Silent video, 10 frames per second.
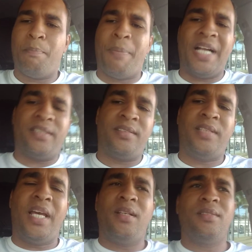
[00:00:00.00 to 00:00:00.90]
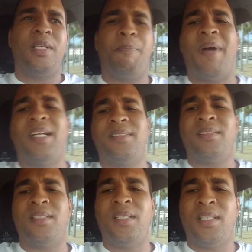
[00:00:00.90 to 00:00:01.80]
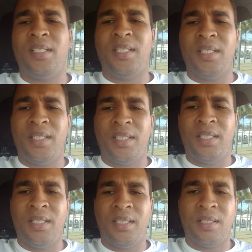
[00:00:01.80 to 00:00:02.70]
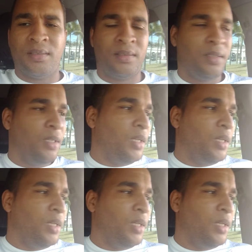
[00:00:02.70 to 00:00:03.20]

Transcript: parceiros e parceiras.